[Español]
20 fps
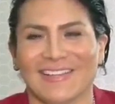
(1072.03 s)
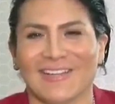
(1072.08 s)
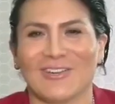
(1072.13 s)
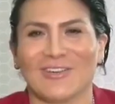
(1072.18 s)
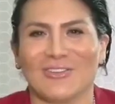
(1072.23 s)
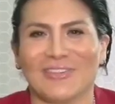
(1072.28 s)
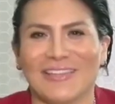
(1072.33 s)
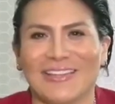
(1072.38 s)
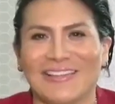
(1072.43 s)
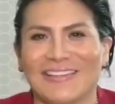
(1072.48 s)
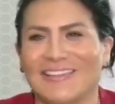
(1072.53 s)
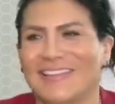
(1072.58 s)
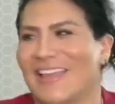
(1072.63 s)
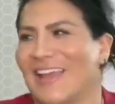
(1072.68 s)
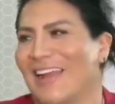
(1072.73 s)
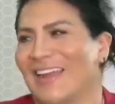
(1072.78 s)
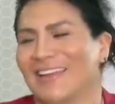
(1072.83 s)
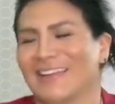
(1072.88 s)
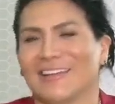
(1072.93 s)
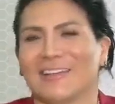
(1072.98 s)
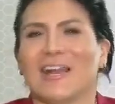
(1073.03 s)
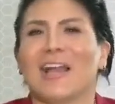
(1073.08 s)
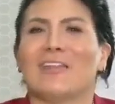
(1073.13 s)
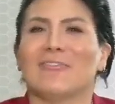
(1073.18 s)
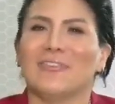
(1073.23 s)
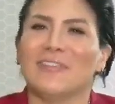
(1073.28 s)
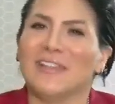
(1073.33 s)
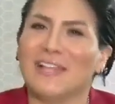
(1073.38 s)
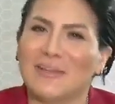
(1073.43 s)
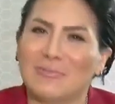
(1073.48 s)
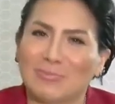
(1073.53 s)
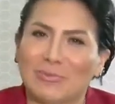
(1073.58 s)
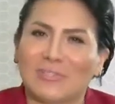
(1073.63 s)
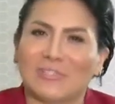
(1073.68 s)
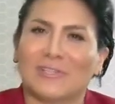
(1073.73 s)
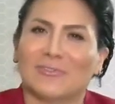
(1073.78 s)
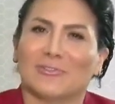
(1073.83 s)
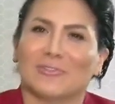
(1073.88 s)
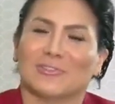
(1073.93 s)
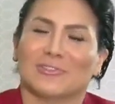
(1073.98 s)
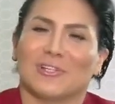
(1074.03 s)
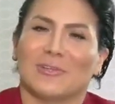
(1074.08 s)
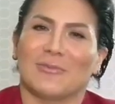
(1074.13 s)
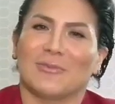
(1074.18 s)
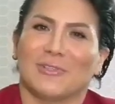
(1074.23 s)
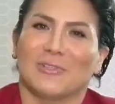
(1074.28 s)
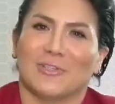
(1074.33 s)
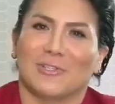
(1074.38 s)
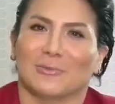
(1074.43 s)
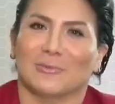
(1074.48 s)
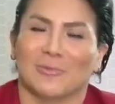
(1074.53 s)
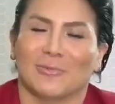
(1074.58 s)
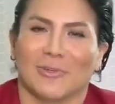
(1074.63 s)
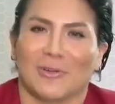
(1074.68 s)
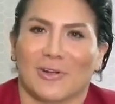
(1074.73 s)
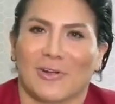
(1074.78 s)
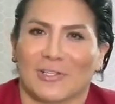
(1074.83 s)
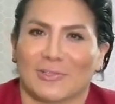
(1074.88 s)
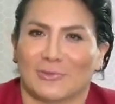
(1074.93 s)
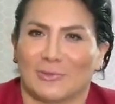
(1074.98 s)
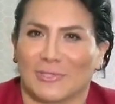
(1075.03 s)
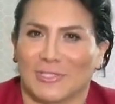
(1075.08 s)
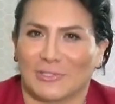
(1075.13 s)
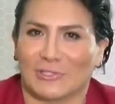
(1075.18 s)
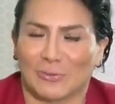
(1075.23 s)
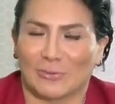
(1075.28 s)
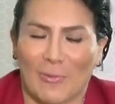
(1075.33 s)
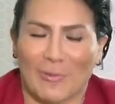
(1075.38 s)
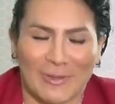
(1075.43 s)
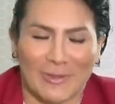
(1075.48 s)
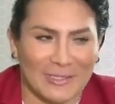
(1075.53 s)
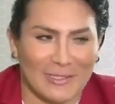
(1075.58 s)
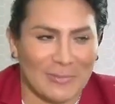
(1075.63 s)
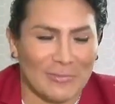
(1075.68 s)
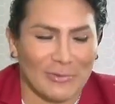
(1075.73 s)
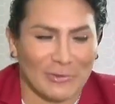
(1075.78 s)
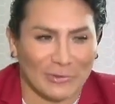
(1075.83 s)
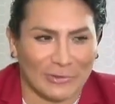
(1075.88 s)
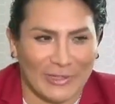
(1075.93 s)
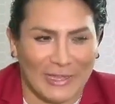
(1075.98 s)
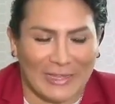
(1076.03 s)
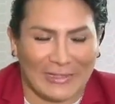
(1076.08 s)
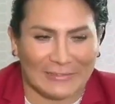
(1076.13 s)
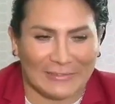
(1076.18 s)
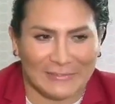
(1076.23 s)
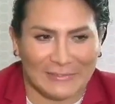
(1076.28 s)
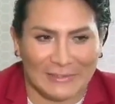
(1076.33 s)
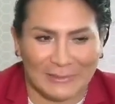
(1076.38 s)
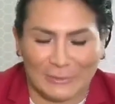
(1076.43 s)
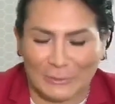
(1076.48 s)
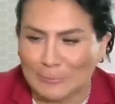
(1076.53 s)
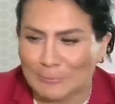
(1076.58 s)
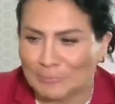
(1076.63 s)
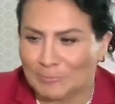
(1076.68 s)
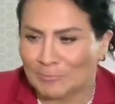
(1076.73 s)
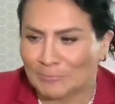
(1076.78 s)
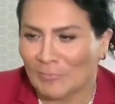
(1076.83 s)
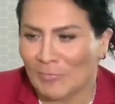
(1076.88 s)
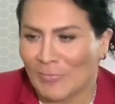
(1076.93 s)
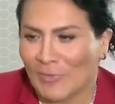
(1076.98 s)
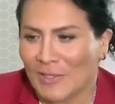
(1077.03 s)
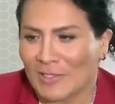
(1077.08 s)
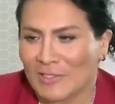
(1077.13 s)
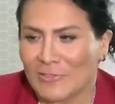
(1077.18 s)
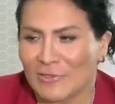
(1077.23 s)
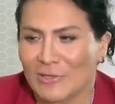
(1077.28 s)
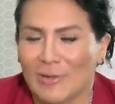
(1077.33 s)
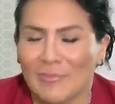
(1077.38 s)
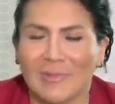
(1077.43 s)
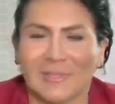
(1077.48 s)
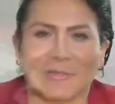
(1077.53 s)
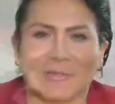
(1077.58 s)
o del día. Al final, pues, el funcionamiento de los bomberos resulta sumamente importante, ¿no? Solamente